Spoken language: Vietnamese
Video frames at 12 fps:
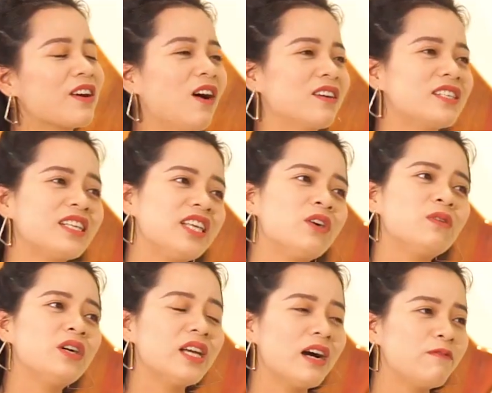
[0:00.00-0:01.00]
có rất nhiều
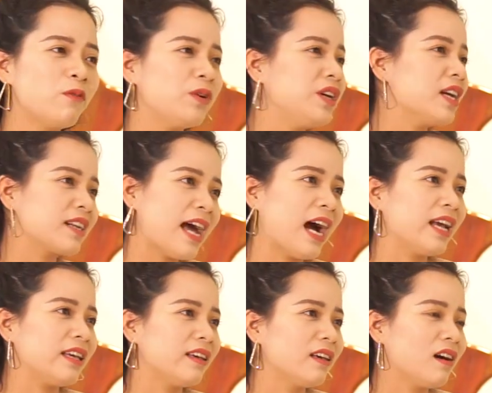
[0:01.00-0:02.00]
người à, phụ nữ hiện
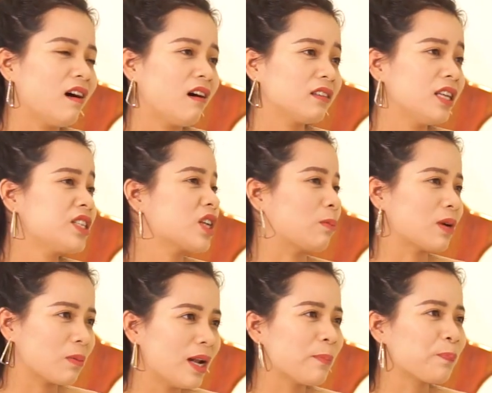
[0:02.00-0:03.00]
đại họ thích sống
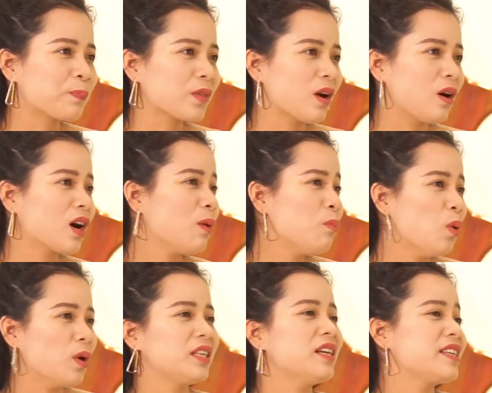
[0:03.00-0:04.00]
độc lập họ không
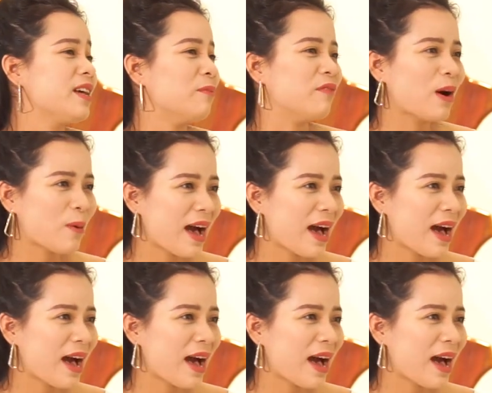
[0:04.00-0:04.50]
muốn dựa dẫm vào